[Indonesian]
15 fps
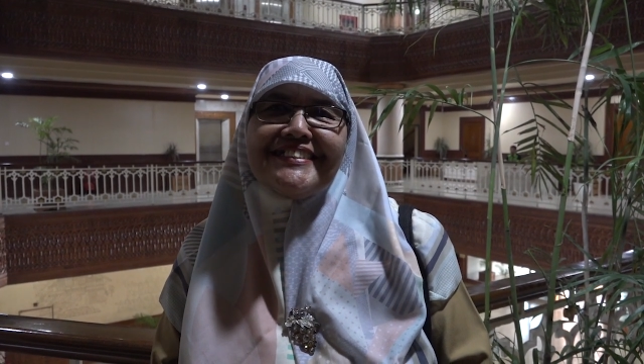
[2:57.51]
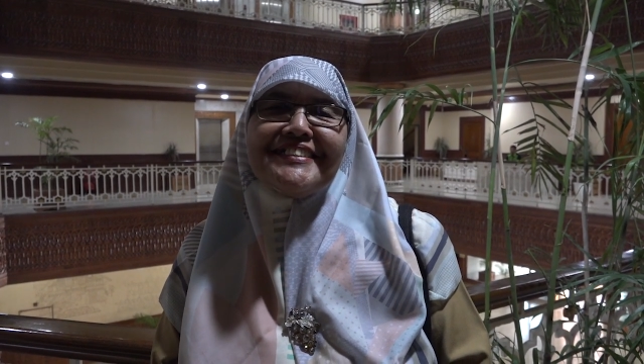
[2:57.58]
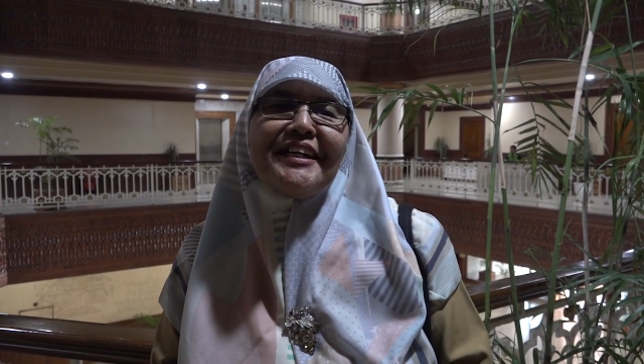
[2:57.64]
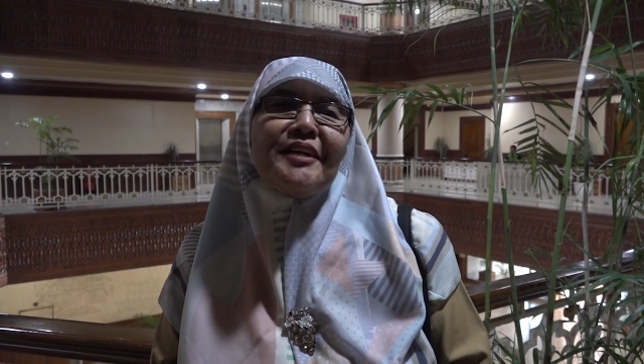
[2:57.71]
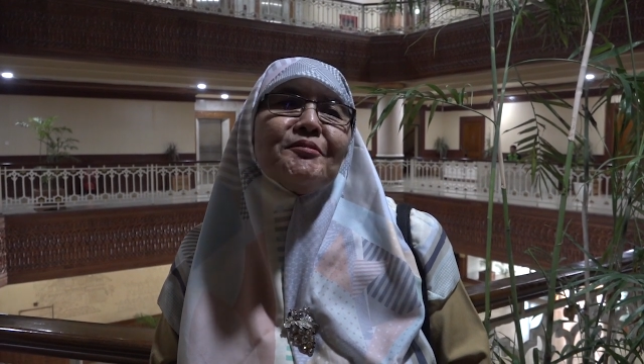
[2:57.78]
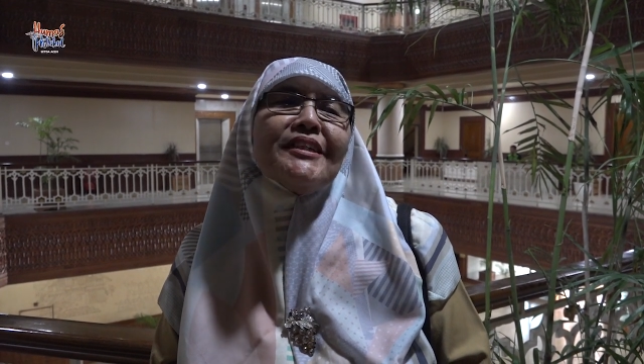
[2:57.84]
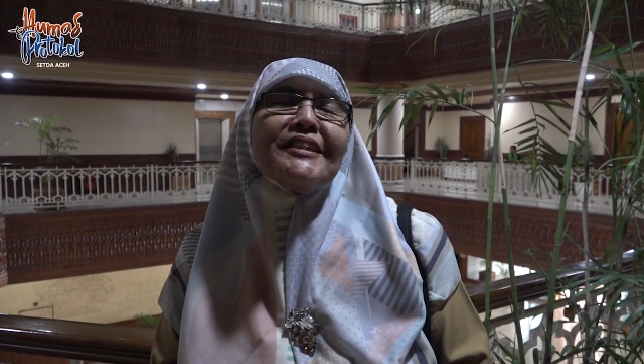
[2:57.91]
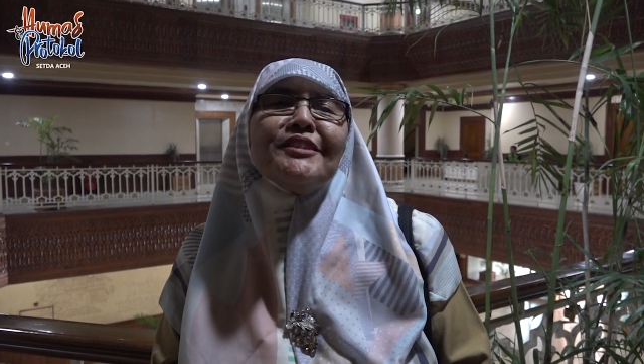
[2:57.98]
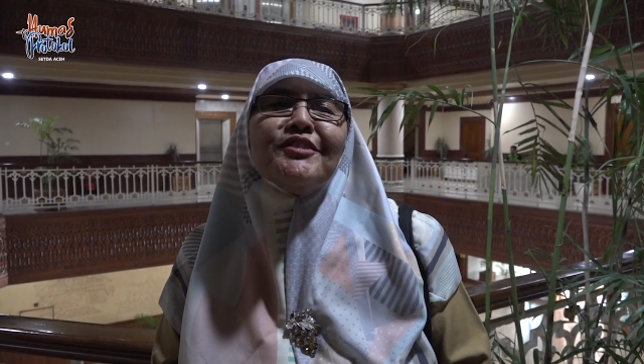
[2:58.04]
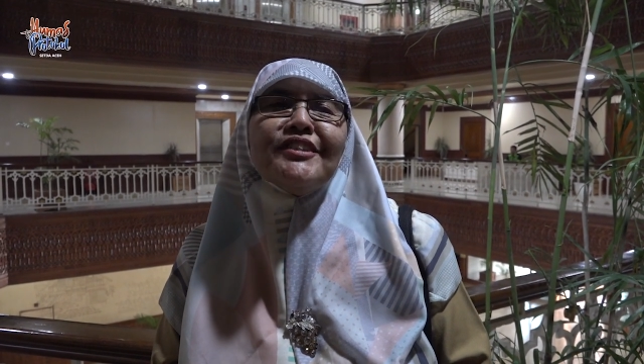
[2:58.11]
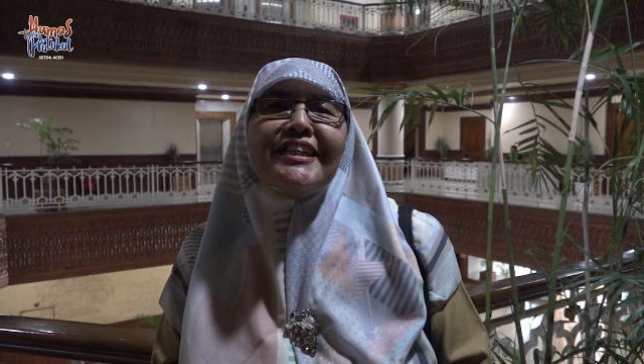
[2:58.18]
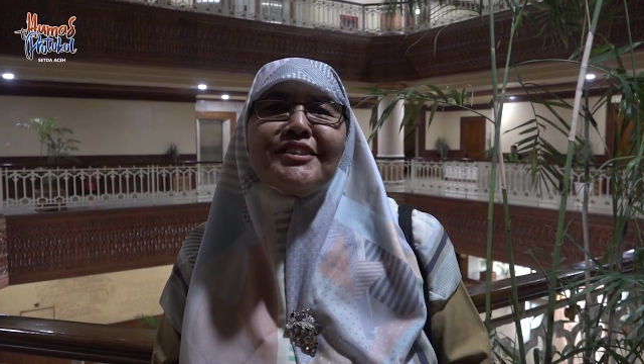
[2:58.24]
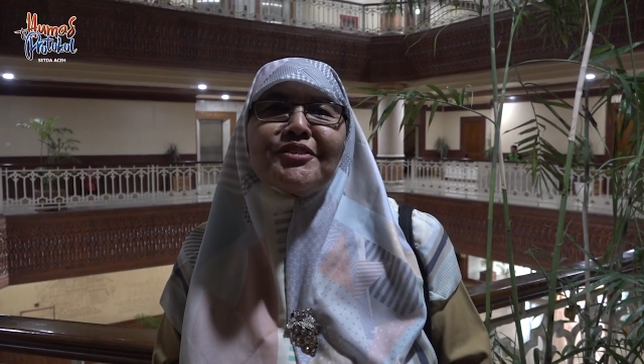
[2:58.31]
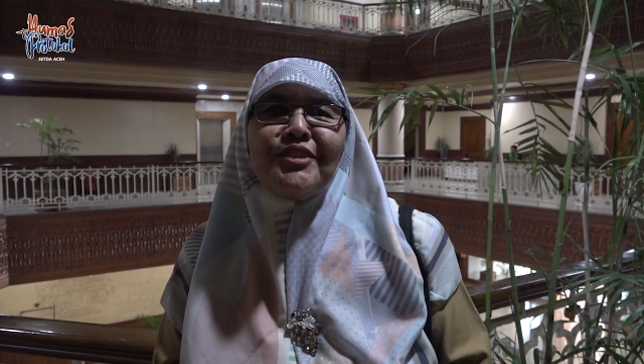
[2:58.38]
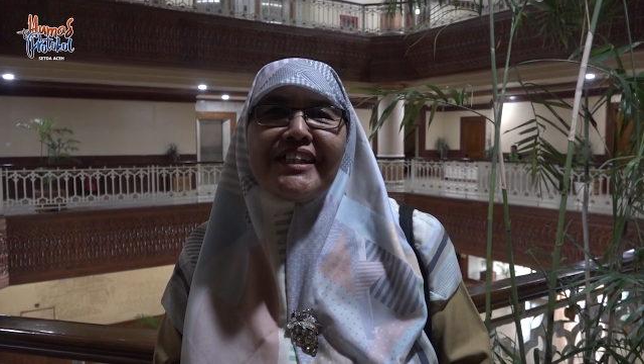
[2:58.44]
sejak menjadi
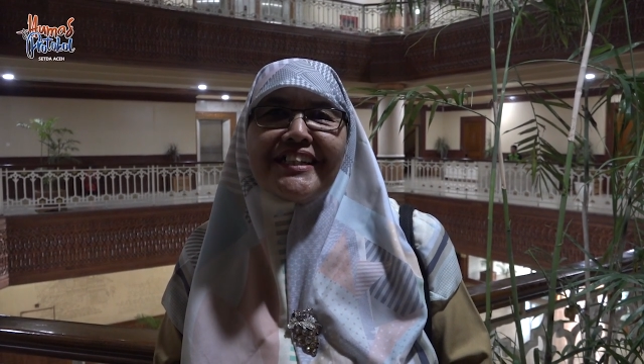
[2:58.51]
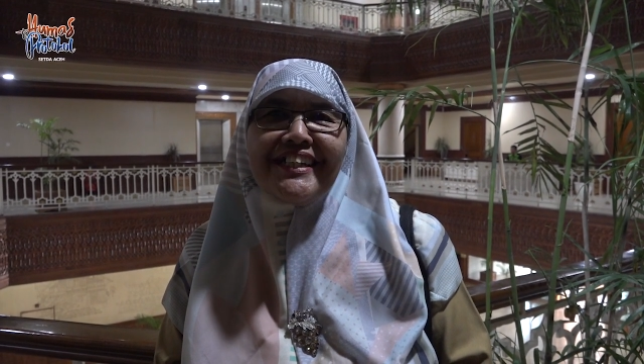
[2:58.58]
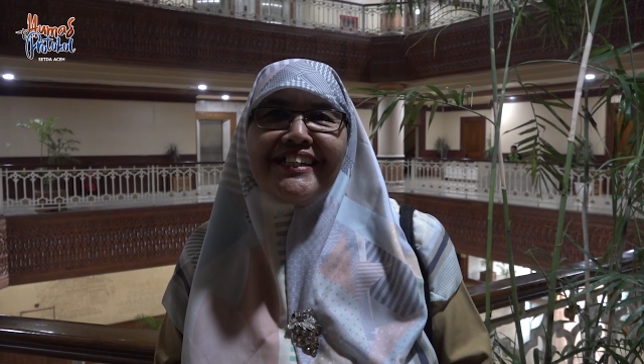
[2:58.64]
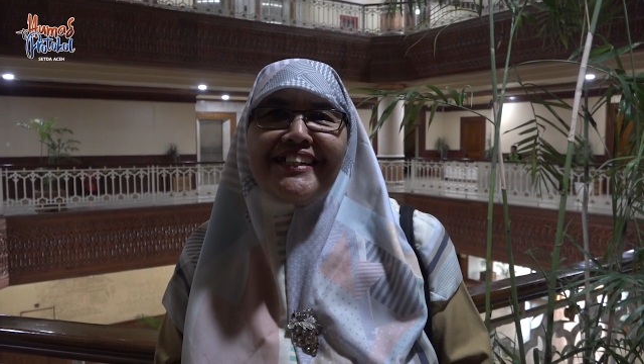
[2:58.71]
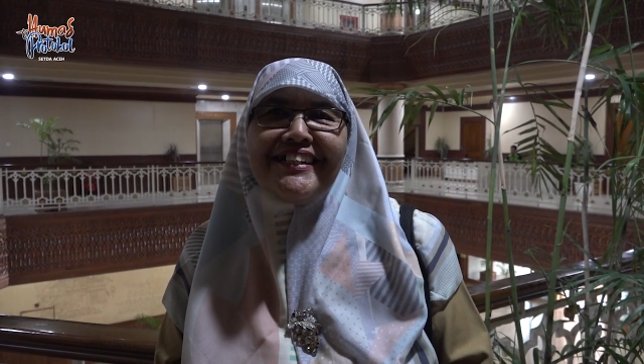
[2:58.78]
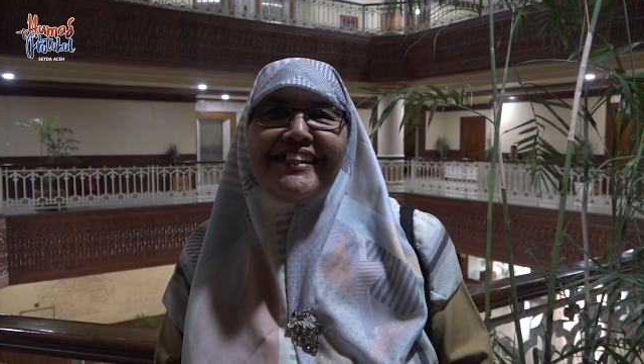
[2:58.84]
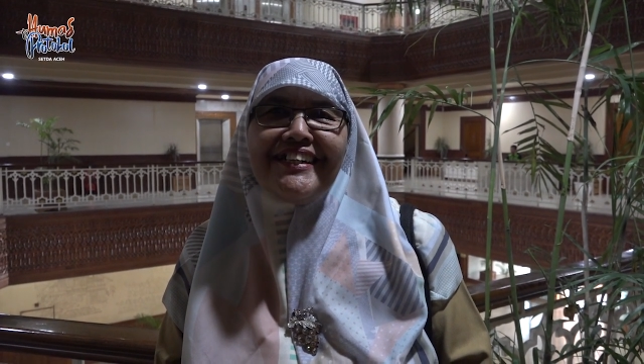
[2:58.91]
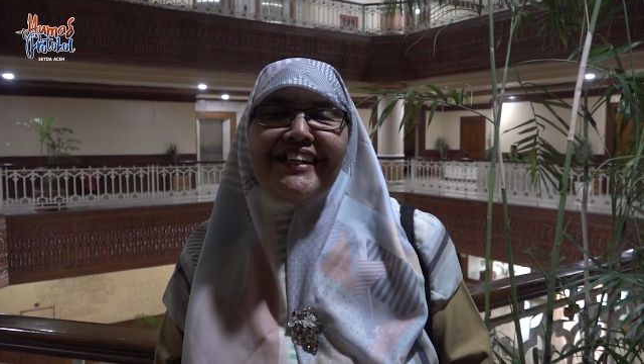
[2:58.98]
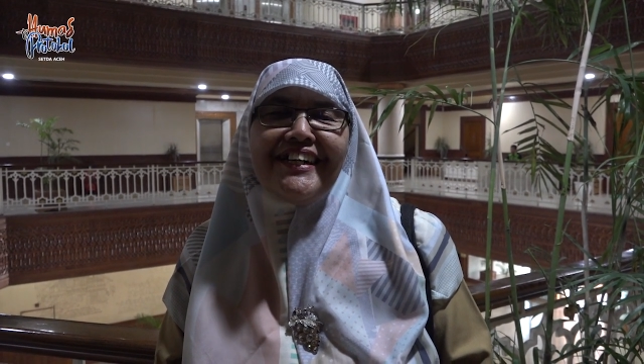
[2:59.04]
Widya Iswara.